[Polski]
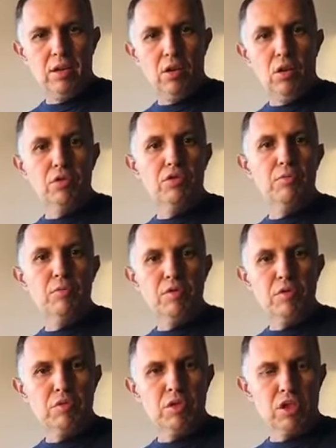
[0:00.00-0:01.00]
O tym
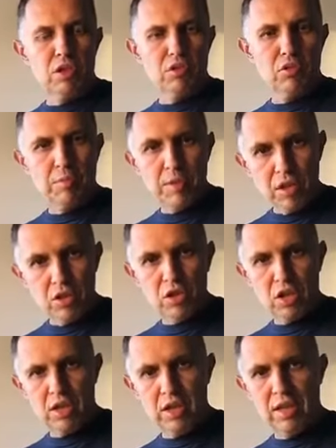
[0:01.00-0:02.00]
mówił też Antoni
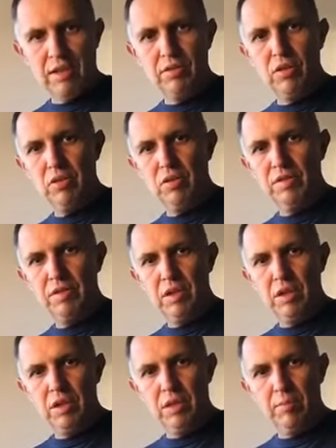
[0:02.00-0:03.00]
Piechniczek niedawno w,
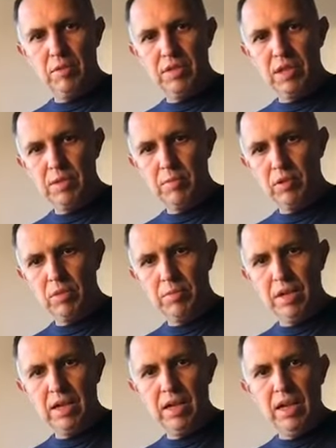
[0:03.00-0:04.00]
na
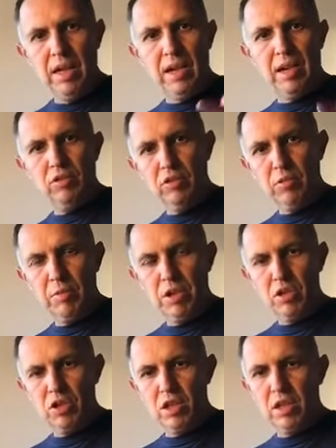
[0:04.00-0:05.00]
polsatsport.pl. Antoni
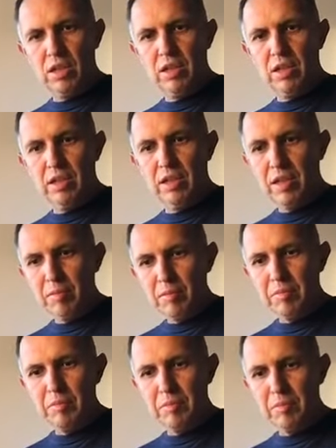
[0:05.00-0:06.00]
Piechniczek
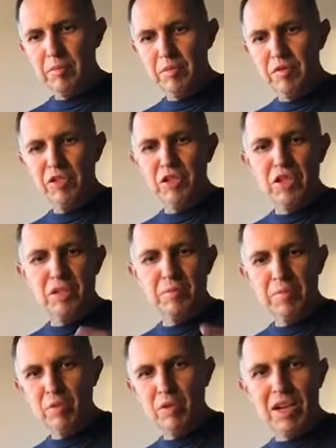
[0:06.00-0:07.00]
mówi, że
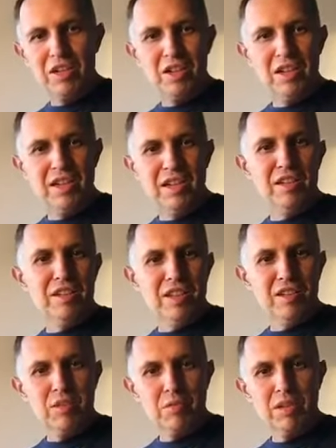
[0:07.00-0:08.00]
piłkarze nie
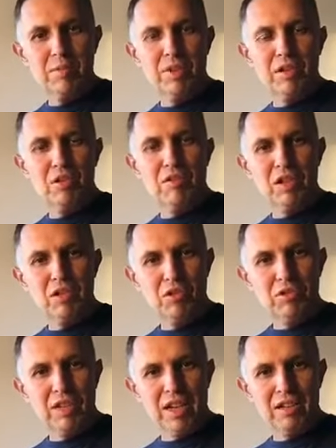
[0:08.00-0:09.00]
chcą respektować
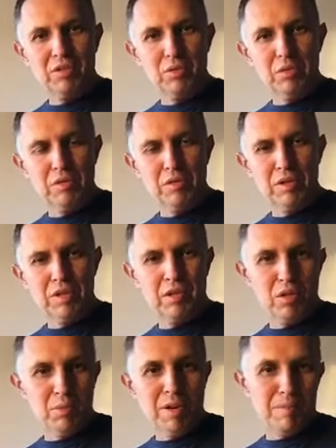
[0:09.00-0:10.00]
kontraktu z
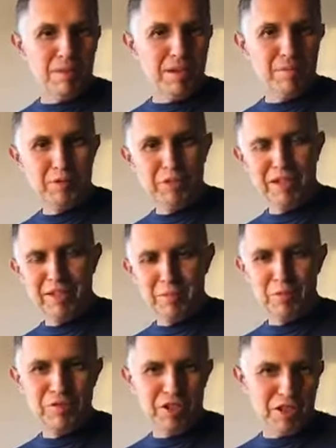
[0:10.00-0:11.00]
klubami. Ja mu tak
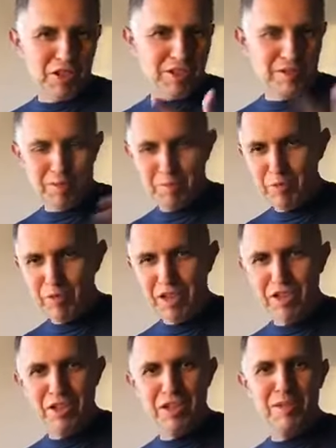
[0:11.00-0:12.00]
mówię, że, że
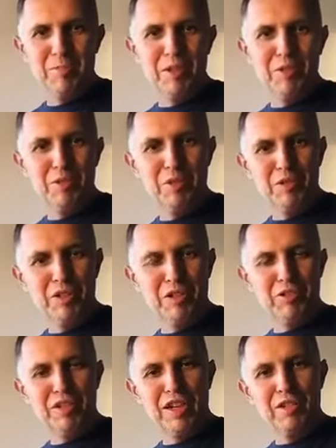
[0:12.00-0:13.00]
piłkarze nie respektują tych
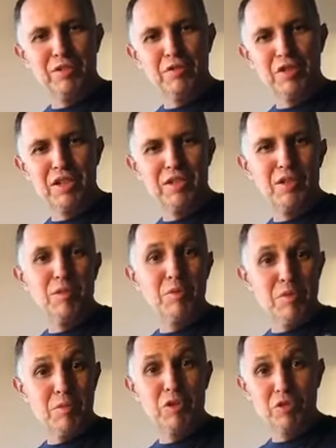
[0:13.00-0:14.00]
kontraktów często. On
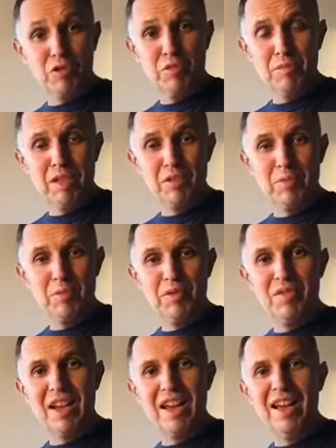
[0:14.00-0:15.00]
mówi, bo ktoś im na to
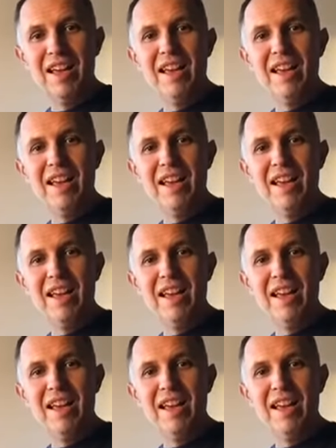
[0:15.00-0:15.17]
pozwala.